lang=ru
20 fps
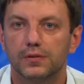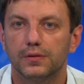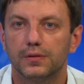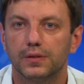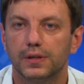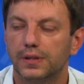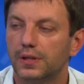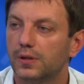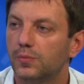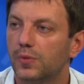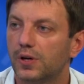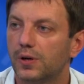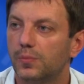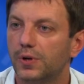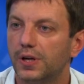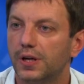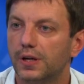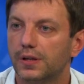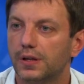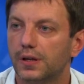этих
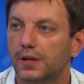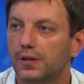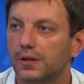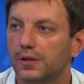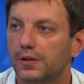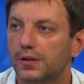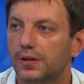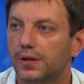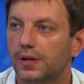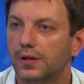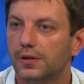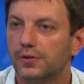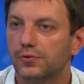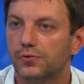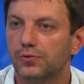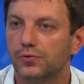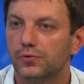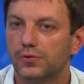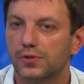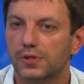мероприятий
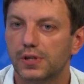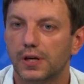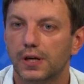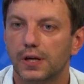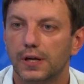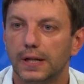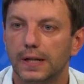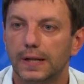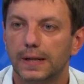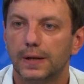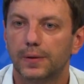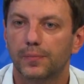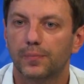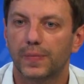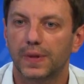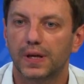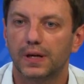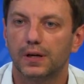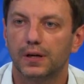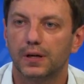реализуется
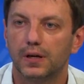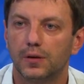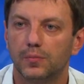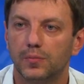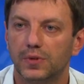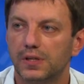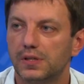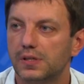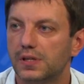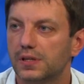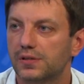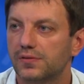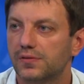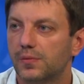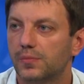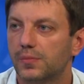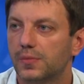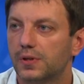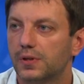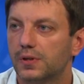
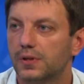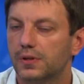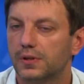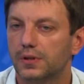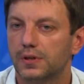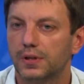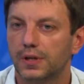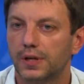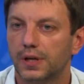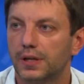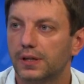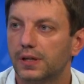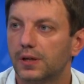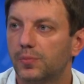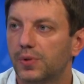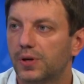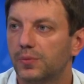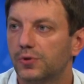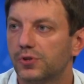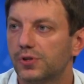Министерством энергетики,
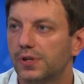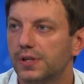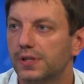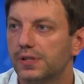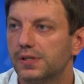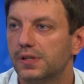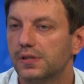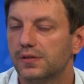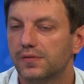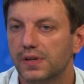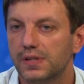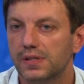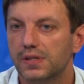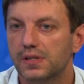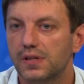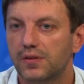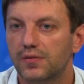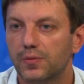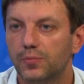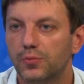промышленности и связи
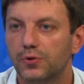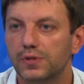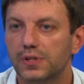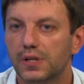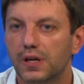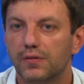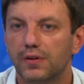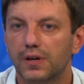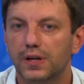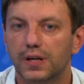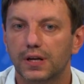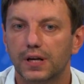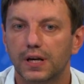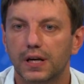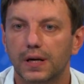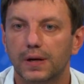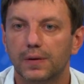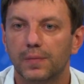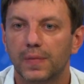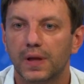Ставропольского
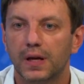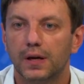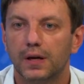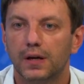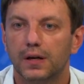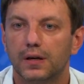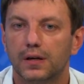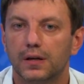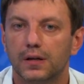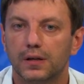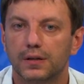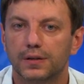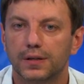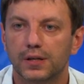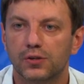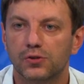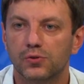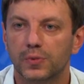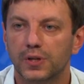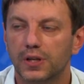края.
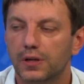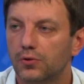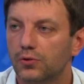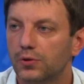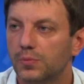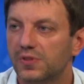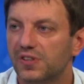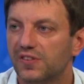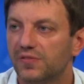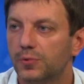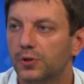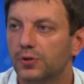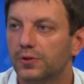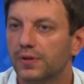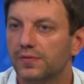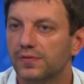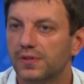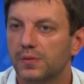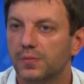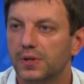Также мы находимся в
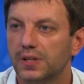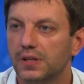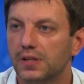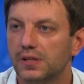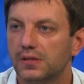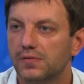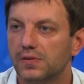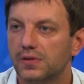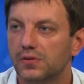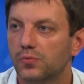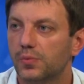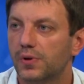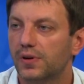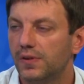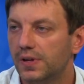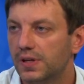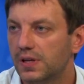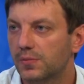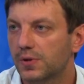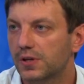плотном взаимодействии с
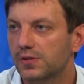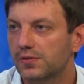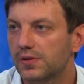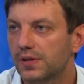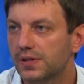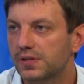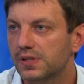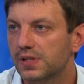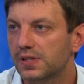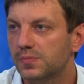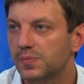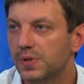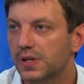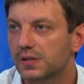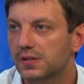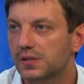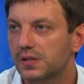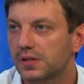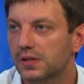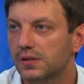управлением государственной
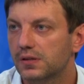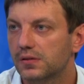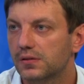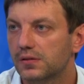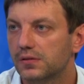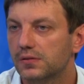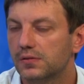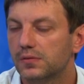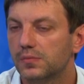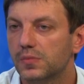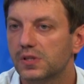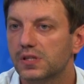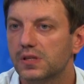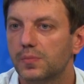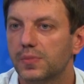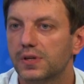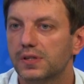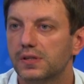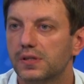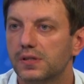инспекции
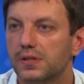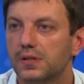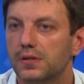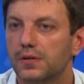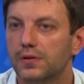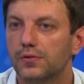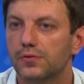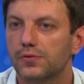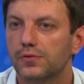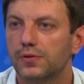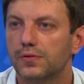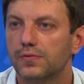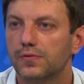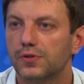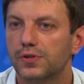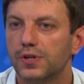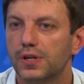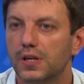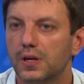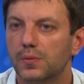безопасности дорожного
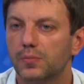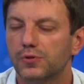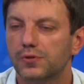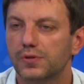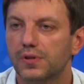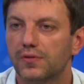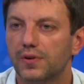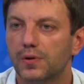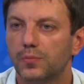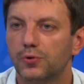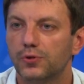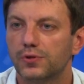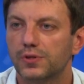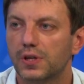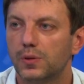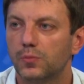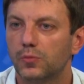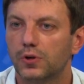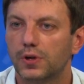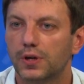движения по
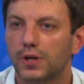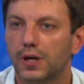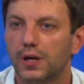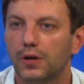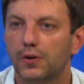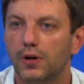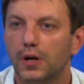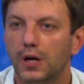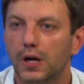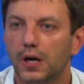Ставропольскому краю.